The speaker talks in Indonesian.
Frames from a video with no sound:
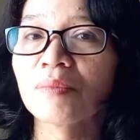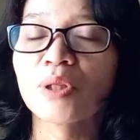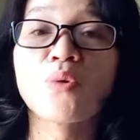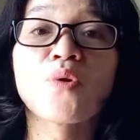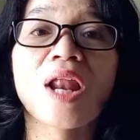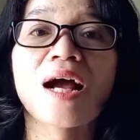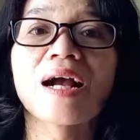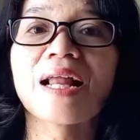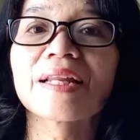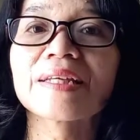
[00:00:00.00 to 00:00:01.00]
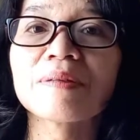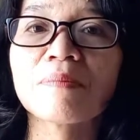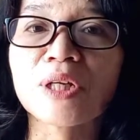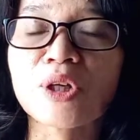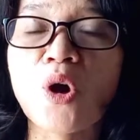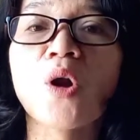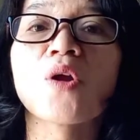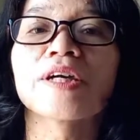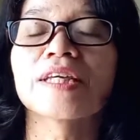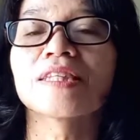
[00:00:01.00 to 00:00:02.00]
berulang kali
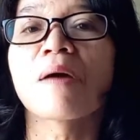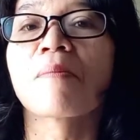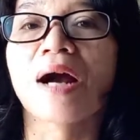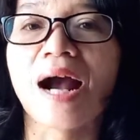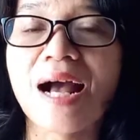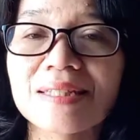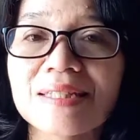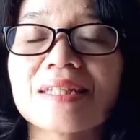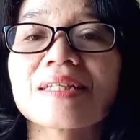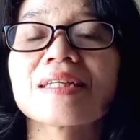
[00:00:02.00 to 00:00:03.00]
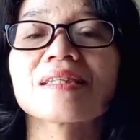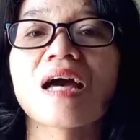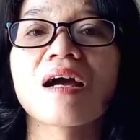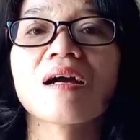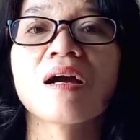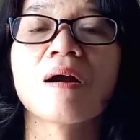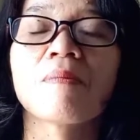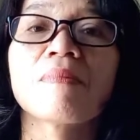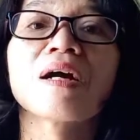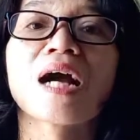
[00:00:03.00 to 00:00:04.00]
menolong kita, mengasihi kita,
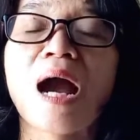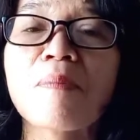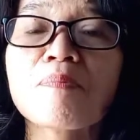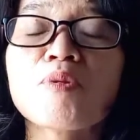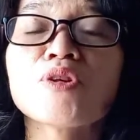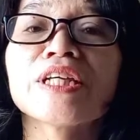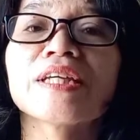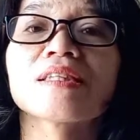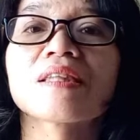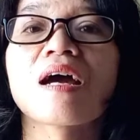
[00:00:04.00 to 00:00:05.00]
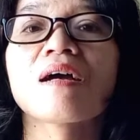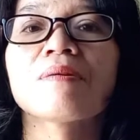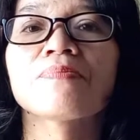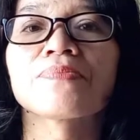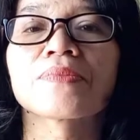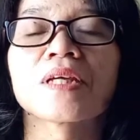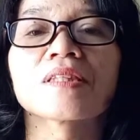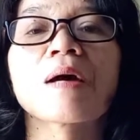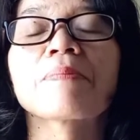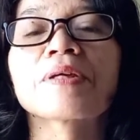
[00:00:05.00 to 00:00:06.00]
mengampuni kita,
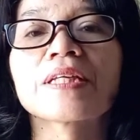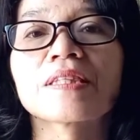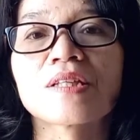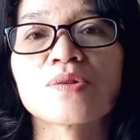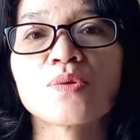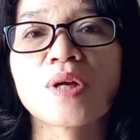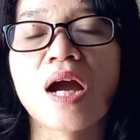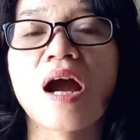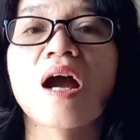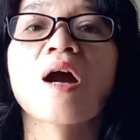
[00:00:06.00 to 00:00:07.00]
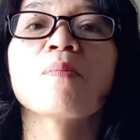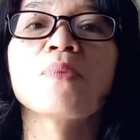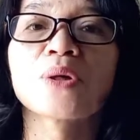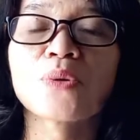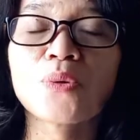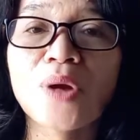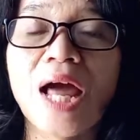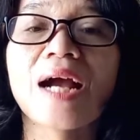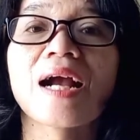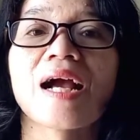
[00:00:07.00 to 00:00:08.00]
tapi kita juga
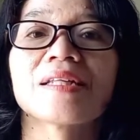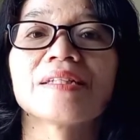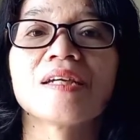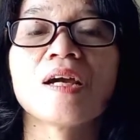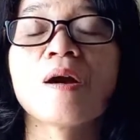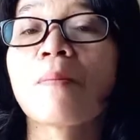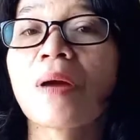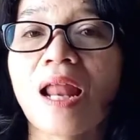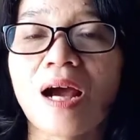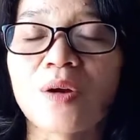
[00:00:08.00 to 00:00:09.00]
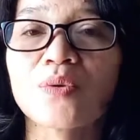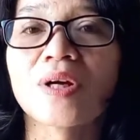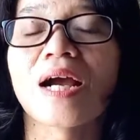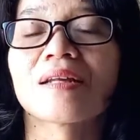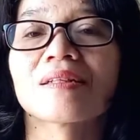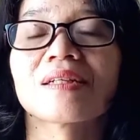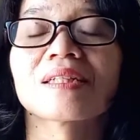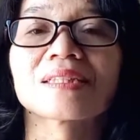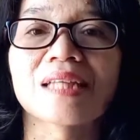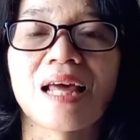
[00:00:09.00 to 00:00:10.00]
berulang kali melakukan
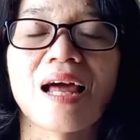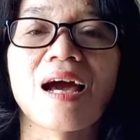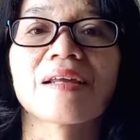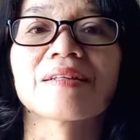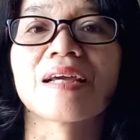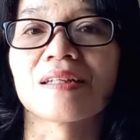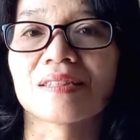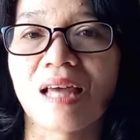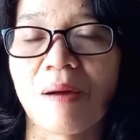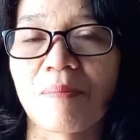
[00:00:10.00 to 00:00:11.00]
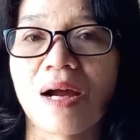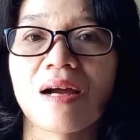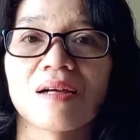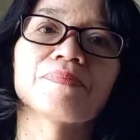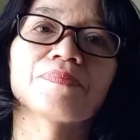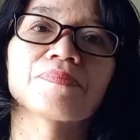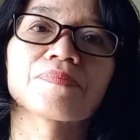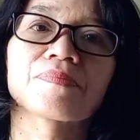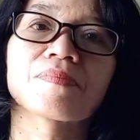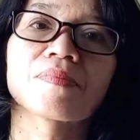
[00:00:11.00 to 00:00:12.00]
kesalahan yang sama.
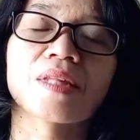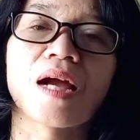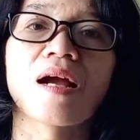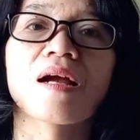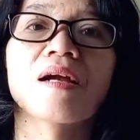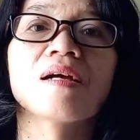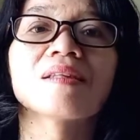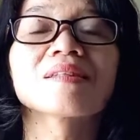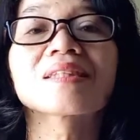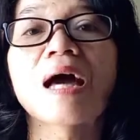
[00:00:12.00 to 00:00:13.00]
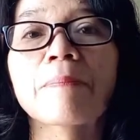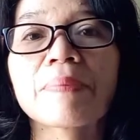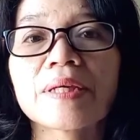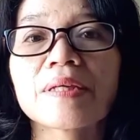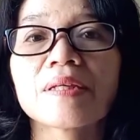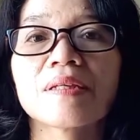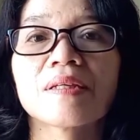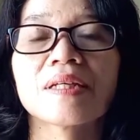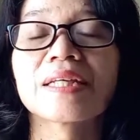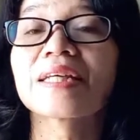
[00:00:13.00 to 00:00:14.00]
Nah, tetapi
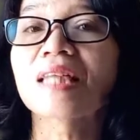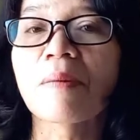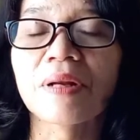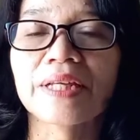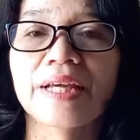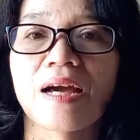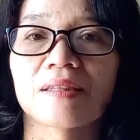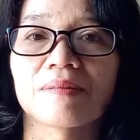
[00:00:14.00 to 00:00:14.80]
kita melihat